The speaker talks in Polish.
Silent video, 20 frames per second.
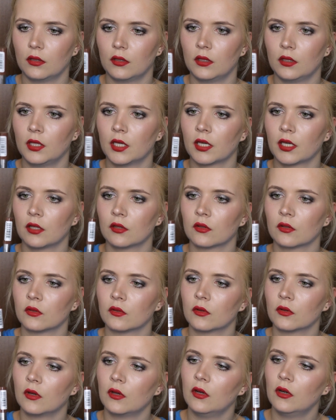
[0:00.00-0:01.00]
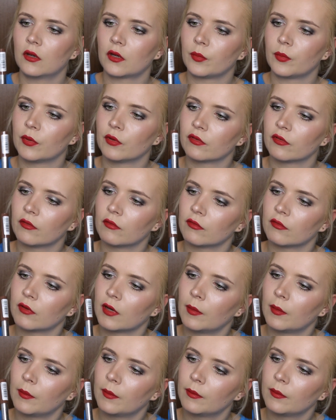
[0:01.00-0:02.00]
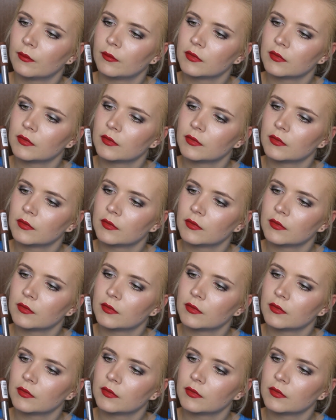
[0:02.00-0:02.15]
i jakie to są kolory, powiem Wam.